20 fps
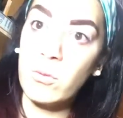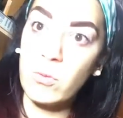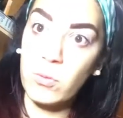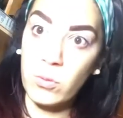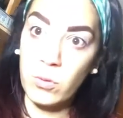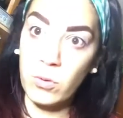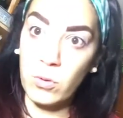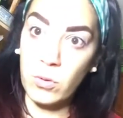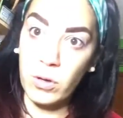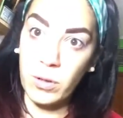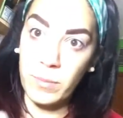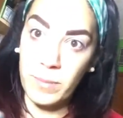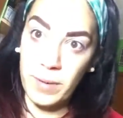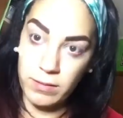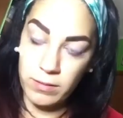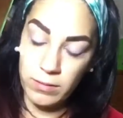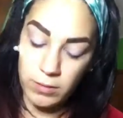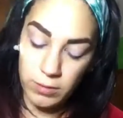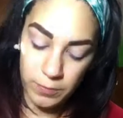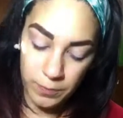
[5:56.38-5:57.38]
con un colore
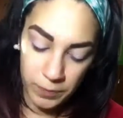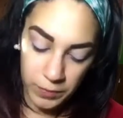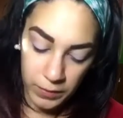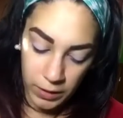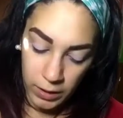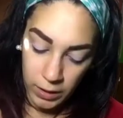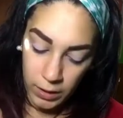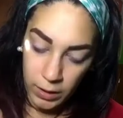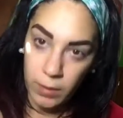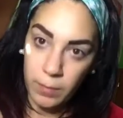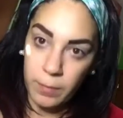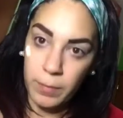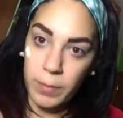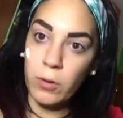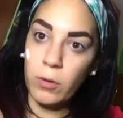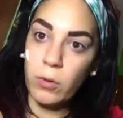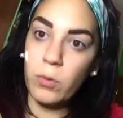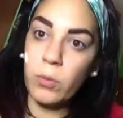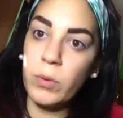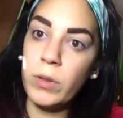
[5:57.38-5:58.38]
matte
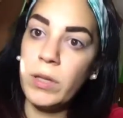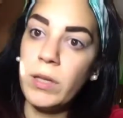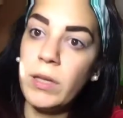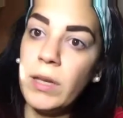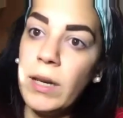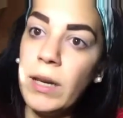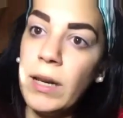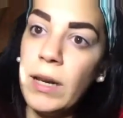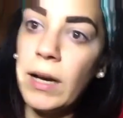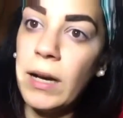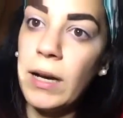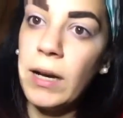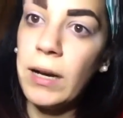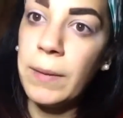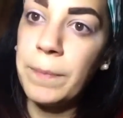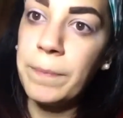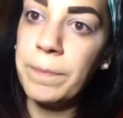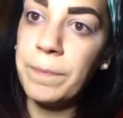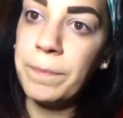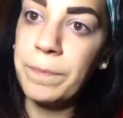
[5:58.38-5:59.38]
però qui nella
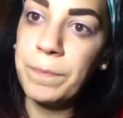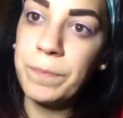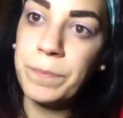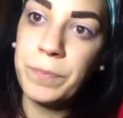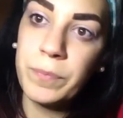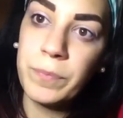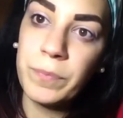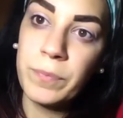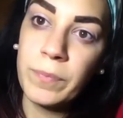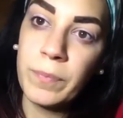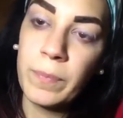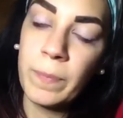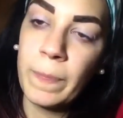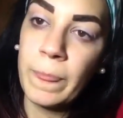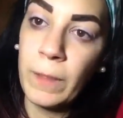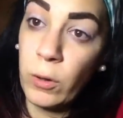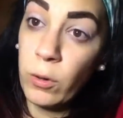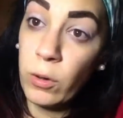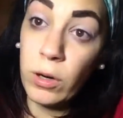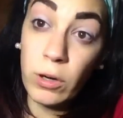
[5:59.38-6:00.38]
mm,
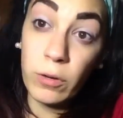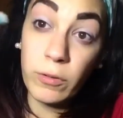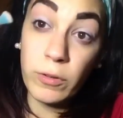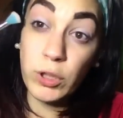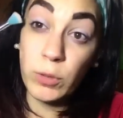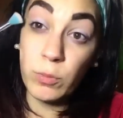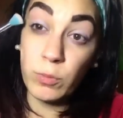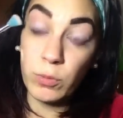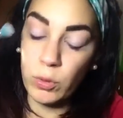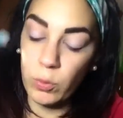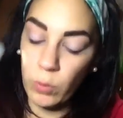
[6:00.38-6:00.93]
lo facciamo di